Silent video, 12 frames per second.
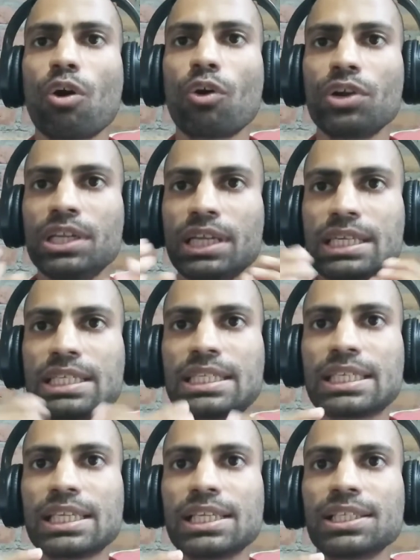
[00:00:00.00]
और डेड
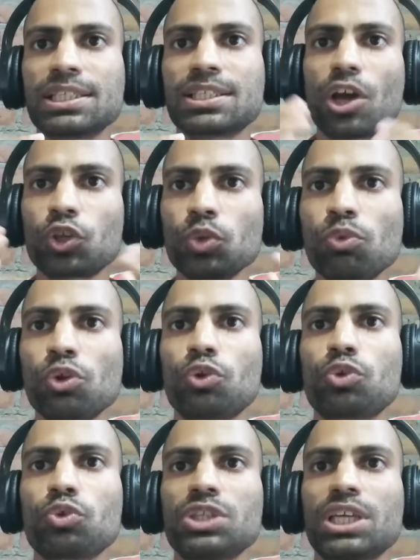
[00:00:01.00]
सेल्स
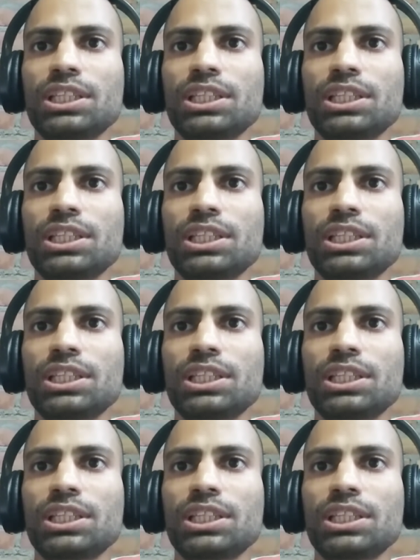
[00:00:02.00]
अक्यूमुलेट हो